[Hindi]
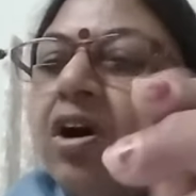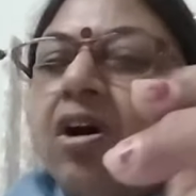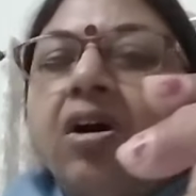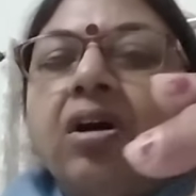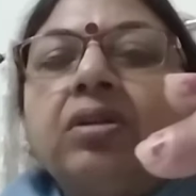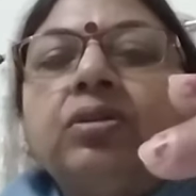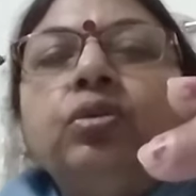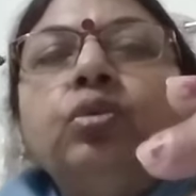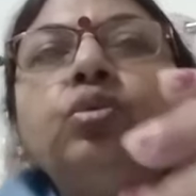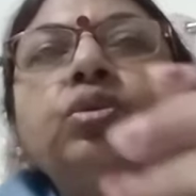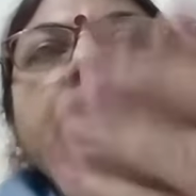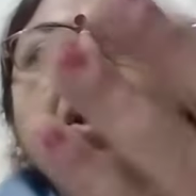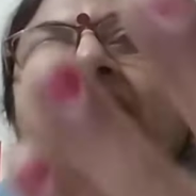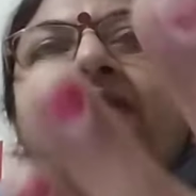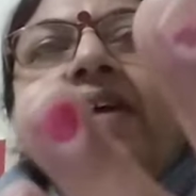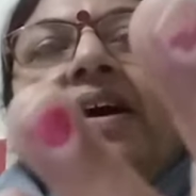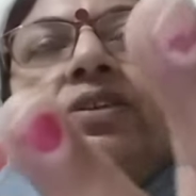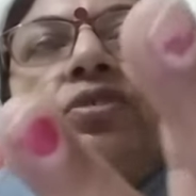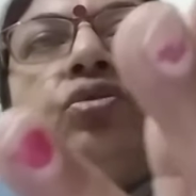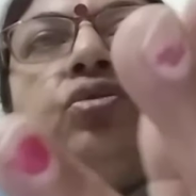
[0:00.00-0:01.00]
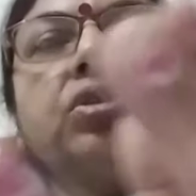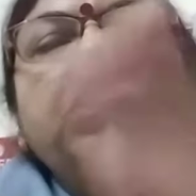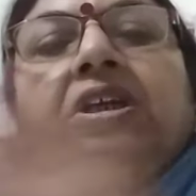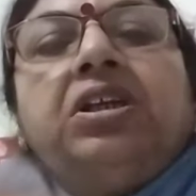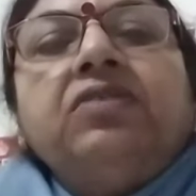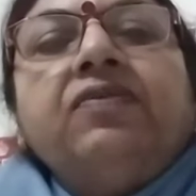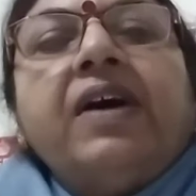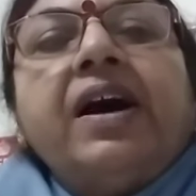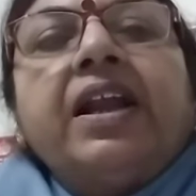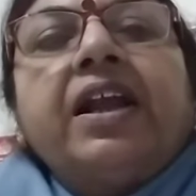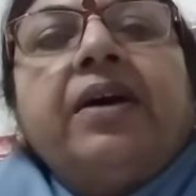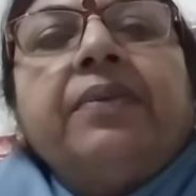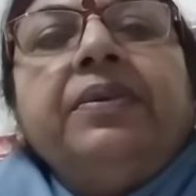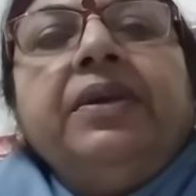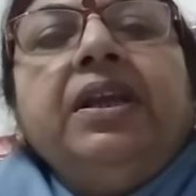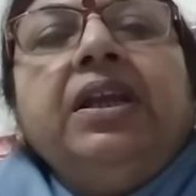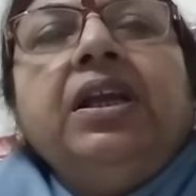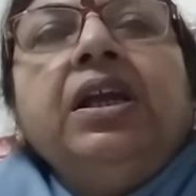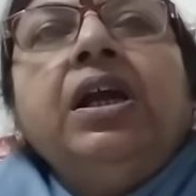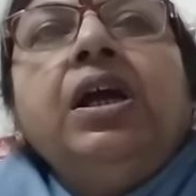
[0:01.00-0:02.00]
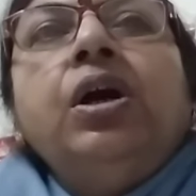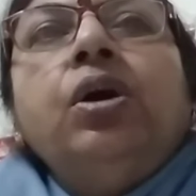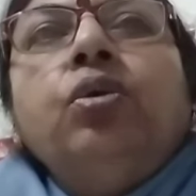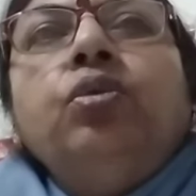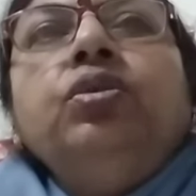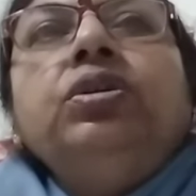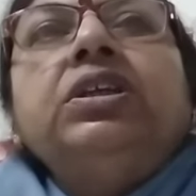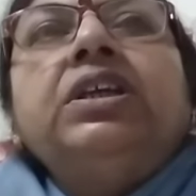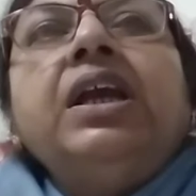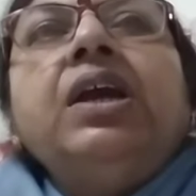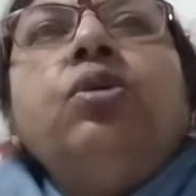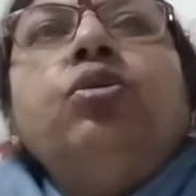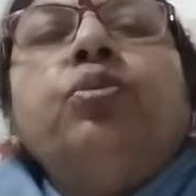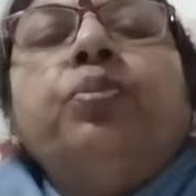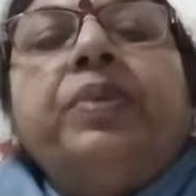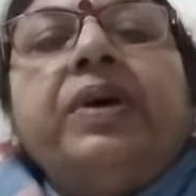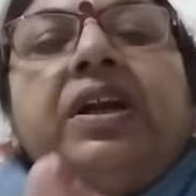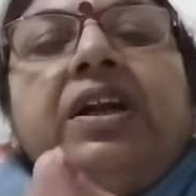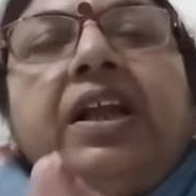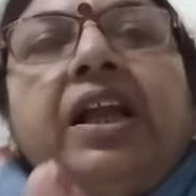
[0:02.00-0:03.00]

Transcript: और दूतावासों के द्वारा भी उनके ऊपर